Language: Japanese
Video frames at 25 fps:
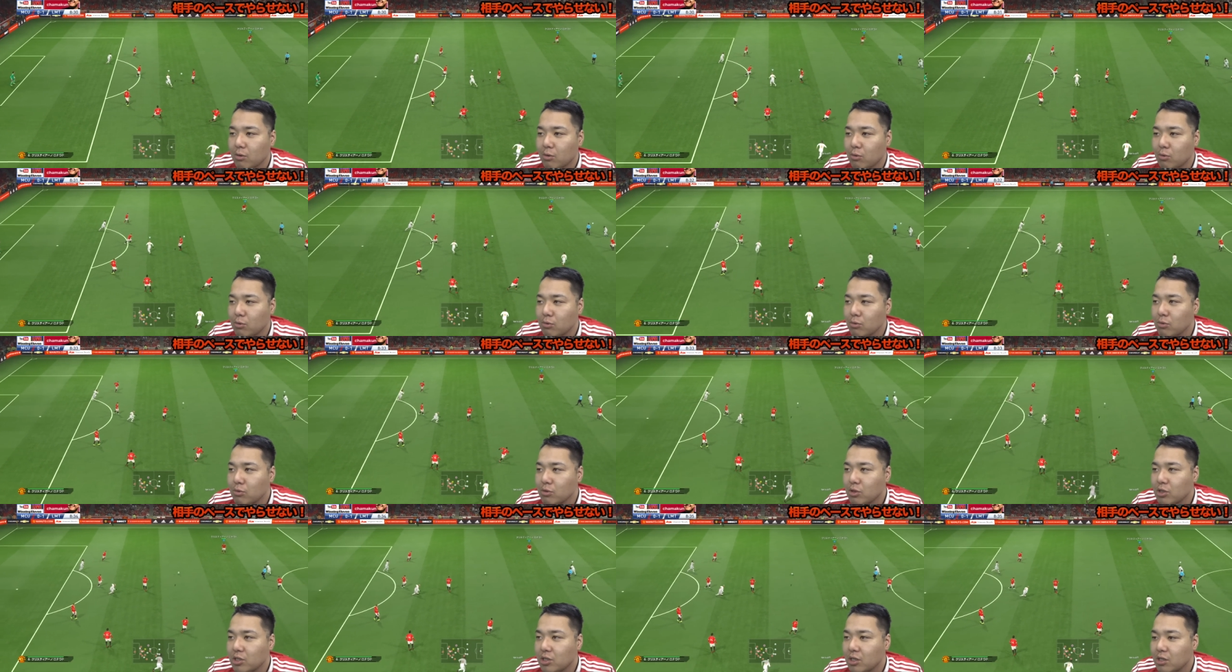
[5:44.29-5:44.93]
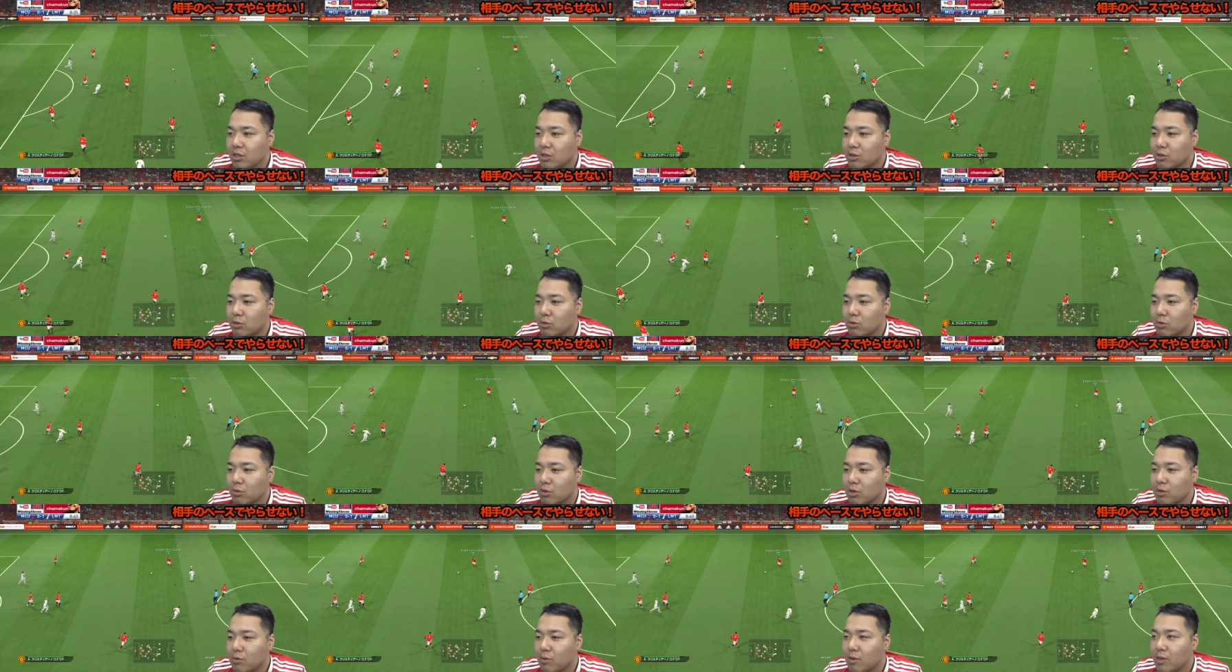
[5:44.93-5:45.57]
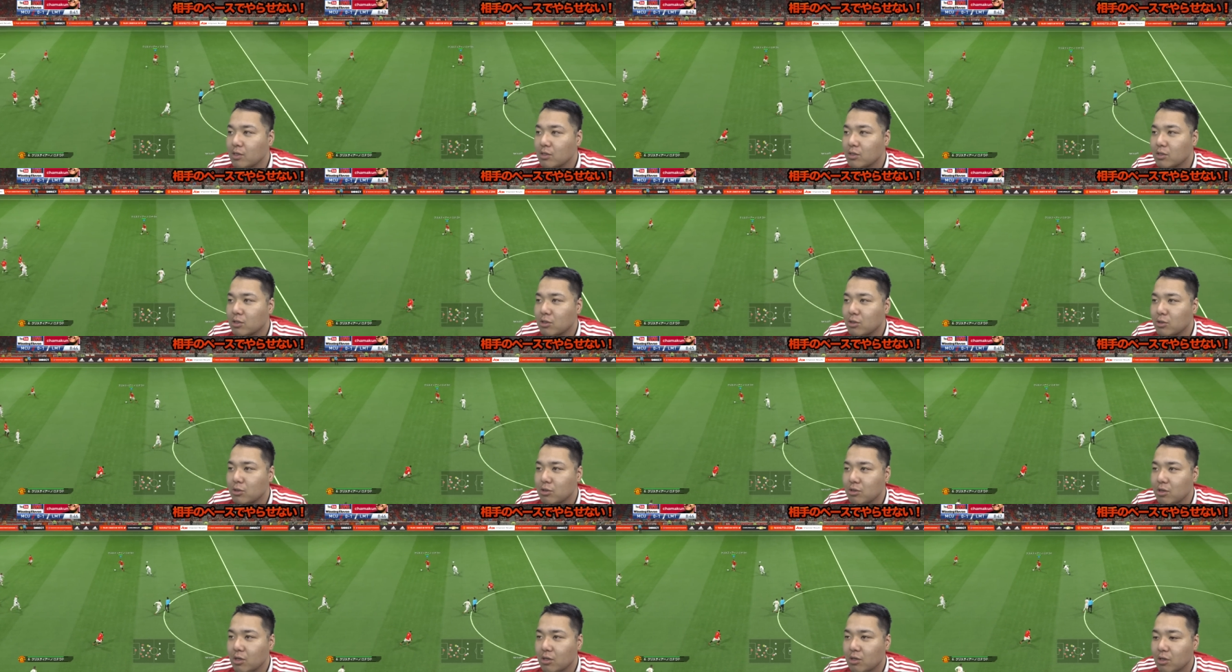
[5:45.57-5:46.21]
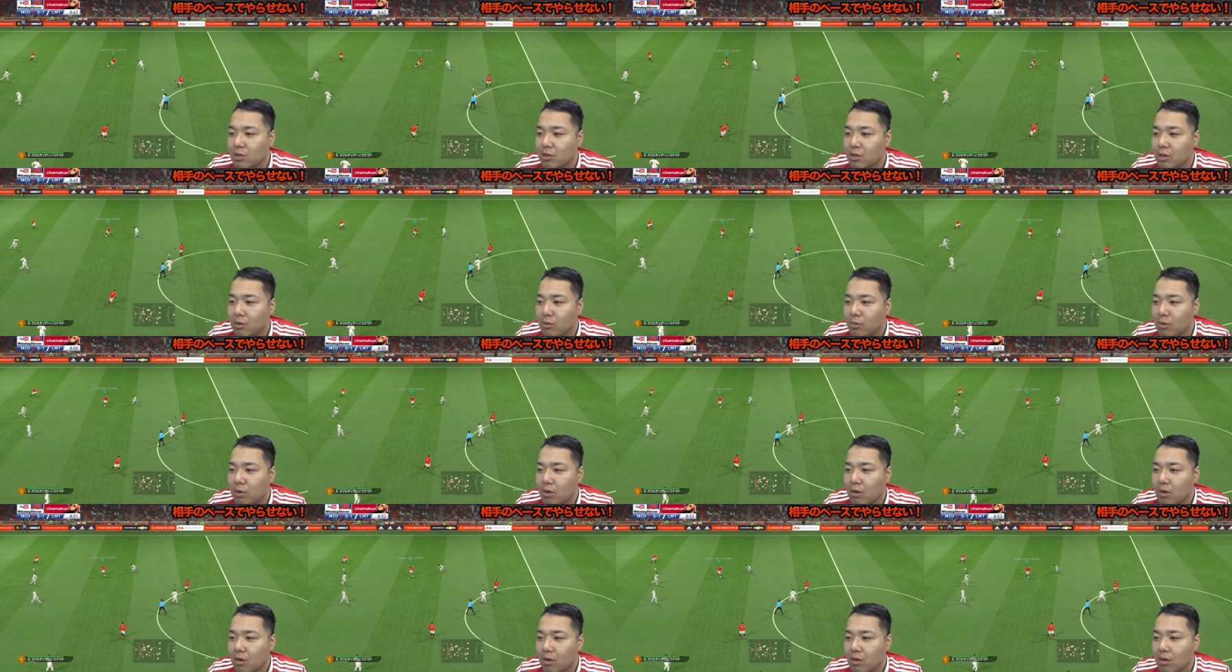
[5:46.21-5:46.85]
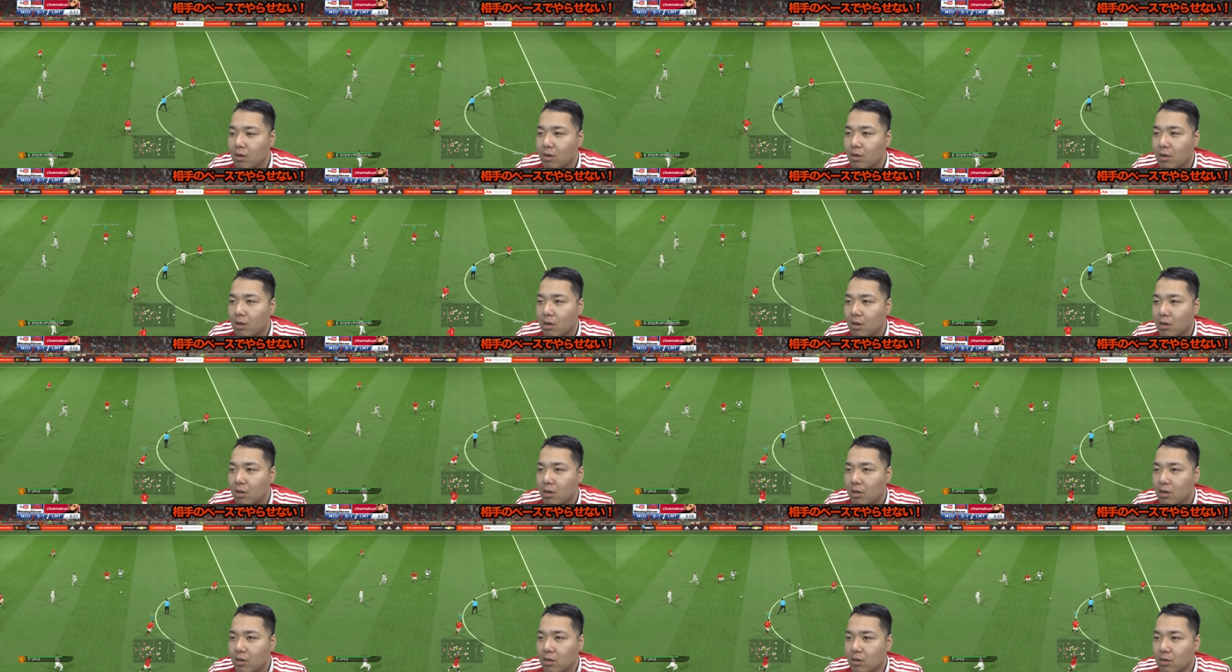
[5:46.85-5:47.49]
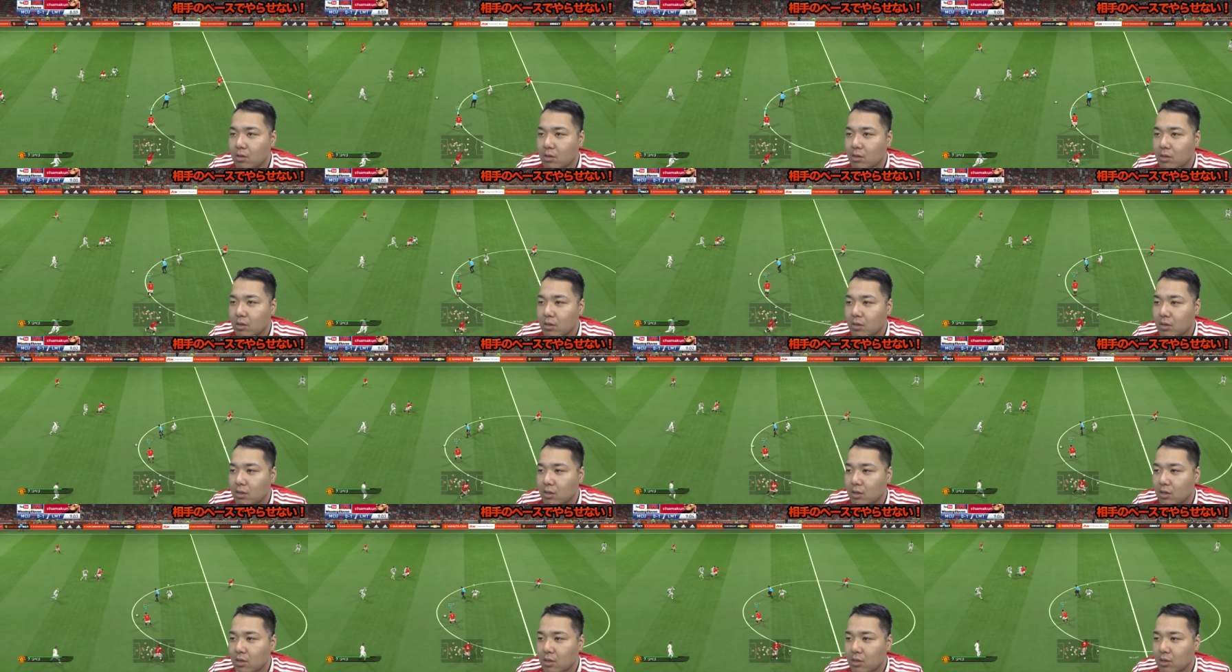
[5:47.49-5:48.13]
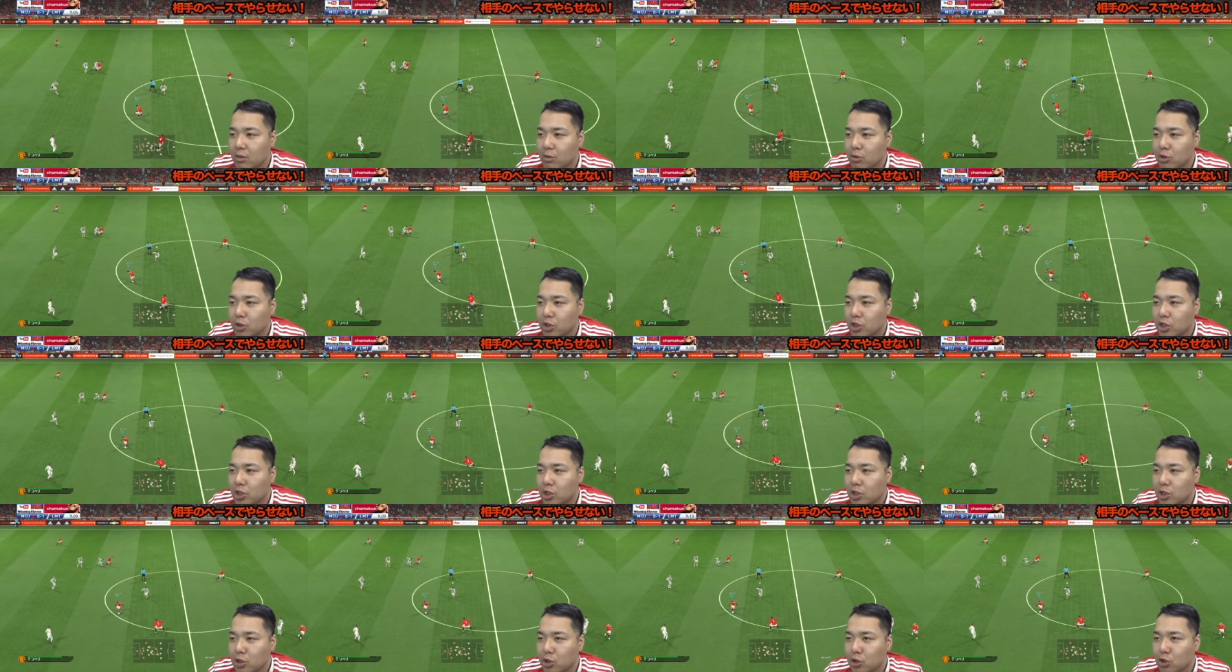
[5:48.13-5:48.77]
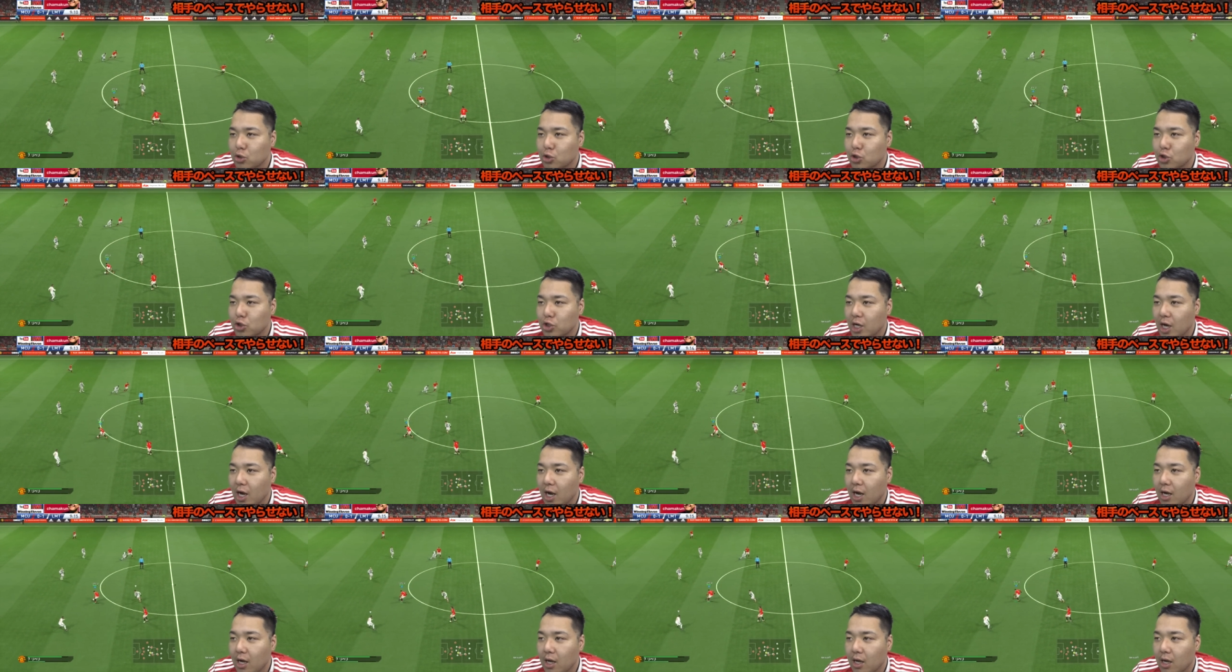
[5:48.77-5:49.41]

この時点でちょっとディフェンス崩れてんだよな。よし、集中や。